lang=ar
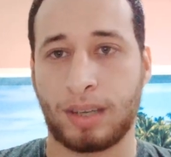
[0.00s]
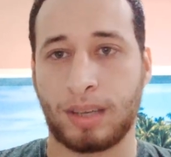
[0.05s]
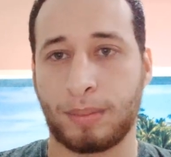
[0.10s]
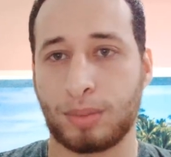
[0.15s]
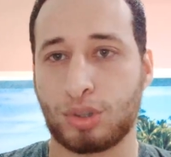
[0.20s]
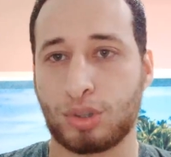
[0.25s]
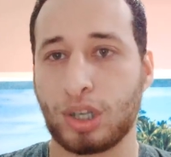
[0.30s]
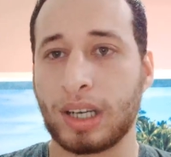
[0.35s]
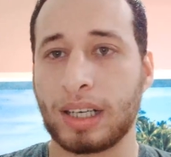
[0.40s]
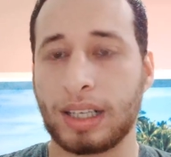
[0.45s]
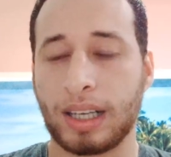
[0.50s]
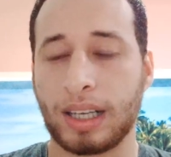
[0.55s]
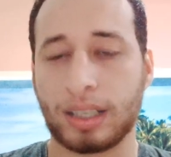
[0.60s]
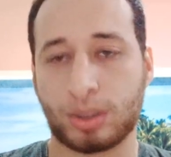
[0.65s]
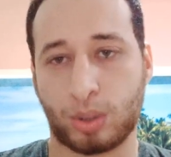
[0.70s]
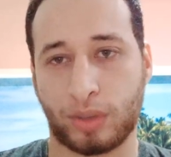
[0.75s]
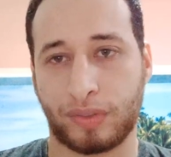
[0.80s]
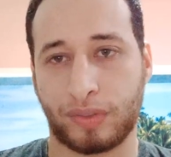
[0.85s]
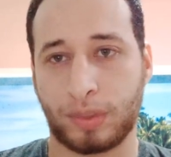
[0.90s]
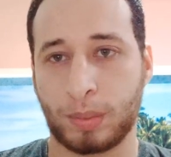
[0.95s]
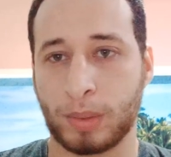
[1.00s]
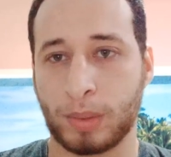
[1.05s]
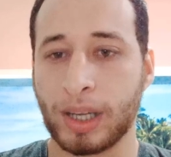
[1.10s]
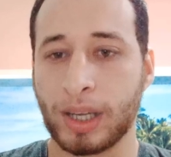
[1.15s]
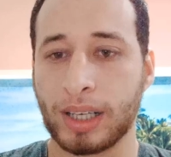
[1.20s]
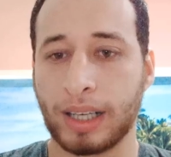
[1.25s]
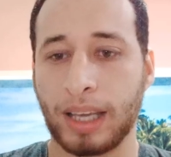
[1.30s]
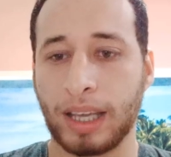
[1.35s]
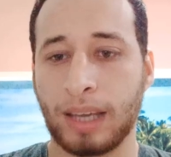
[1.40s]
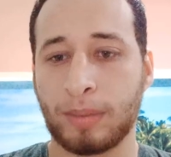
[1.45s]
بشكل احترافي
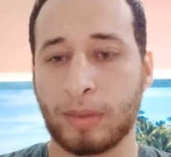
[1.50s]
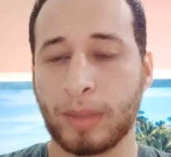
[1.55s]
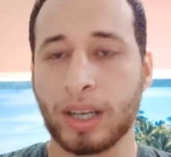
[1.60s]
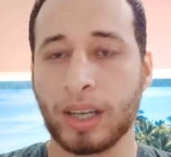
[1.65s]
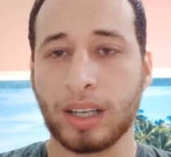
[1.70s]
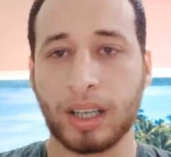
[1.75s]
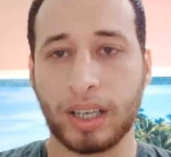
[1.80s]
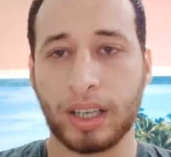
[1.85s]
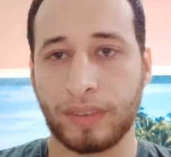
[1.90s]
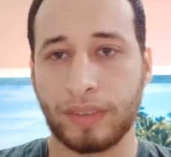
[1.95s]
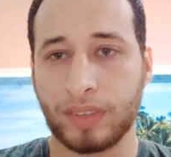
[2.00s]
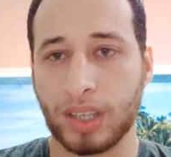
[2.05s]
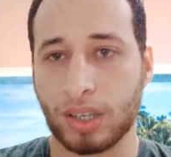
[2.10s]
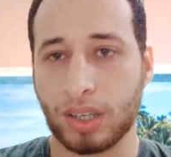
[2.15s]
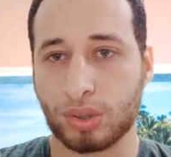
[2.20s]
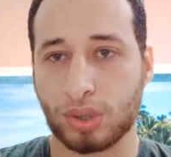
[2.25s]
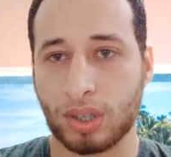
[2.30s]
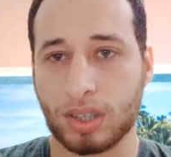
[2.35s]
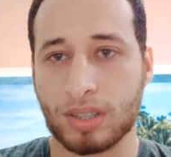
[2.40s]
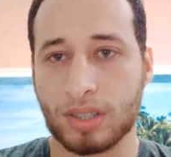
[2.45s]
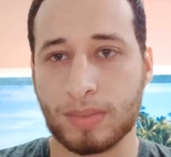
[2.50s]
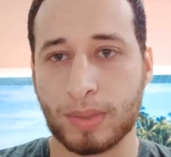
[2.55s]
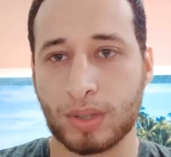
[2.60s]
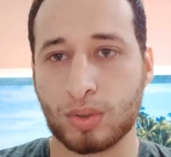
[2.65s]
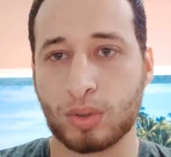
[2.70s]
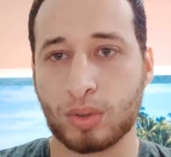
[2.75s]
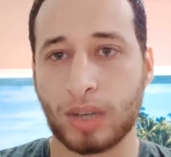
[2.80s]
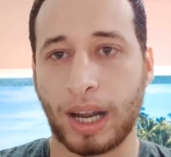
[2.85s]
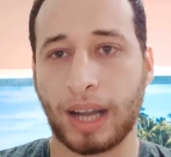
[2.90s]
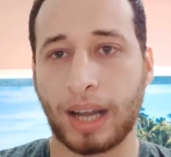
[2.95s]
بمعنى ايه بمعنى ان في اشخاص
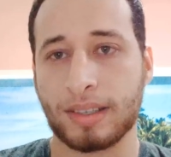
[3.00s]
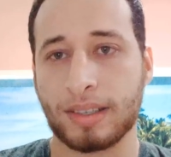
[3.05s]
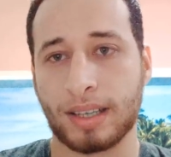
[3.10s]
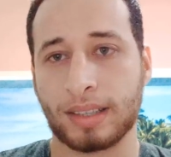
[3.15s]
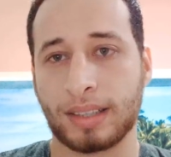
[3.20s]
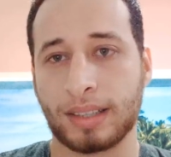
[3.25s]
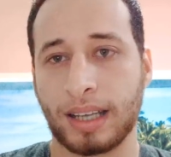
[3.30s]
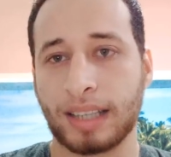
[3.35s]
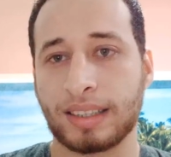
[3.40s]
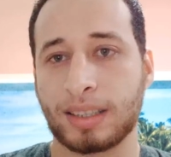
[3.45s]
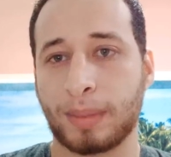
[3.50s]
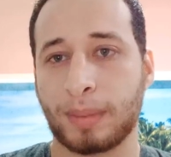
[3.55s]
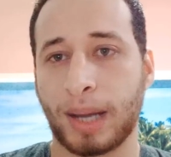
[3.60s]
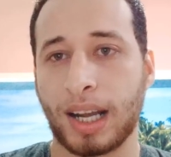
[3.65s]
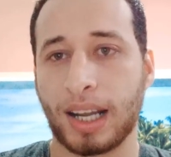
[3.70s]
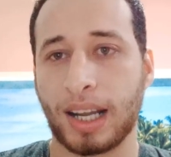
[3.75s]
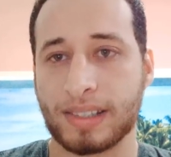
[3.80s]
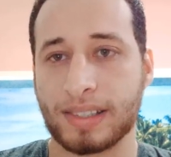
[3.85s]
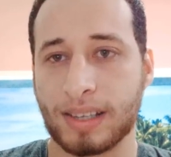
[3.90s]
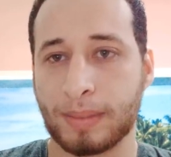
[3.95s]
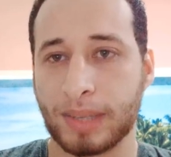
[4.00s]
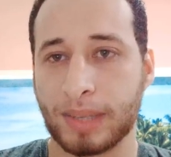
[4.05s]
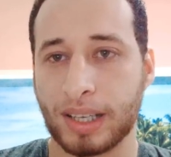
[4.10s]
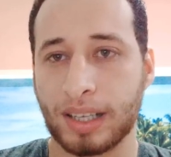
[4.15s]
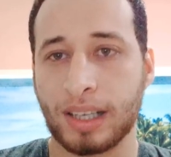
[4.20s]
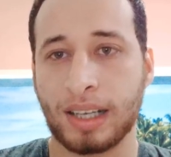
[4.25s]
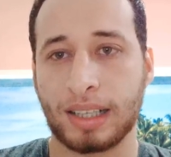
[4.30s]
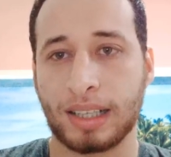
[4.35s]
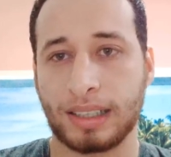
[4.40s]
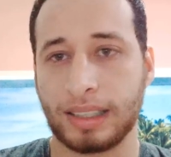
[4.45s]
بتكون عايزه تقدم على حسابها
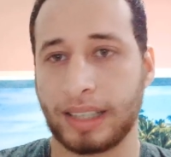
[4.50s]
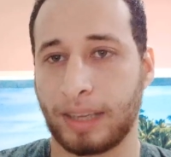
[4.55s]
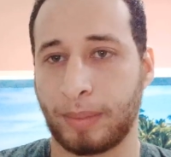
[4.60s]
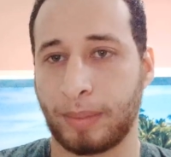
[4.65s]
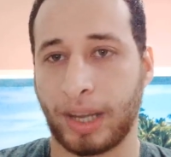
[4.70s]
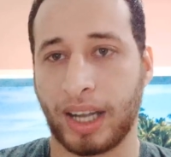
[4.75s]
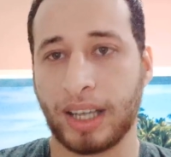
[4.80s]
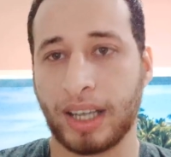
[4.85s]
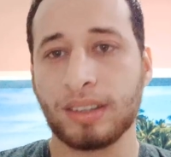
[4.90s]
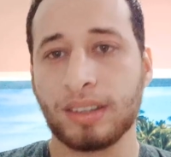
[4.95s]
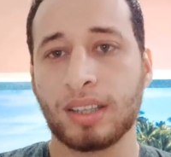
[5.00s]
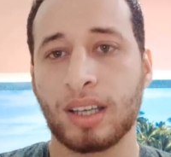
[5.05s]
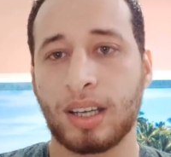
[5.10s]
للجامعات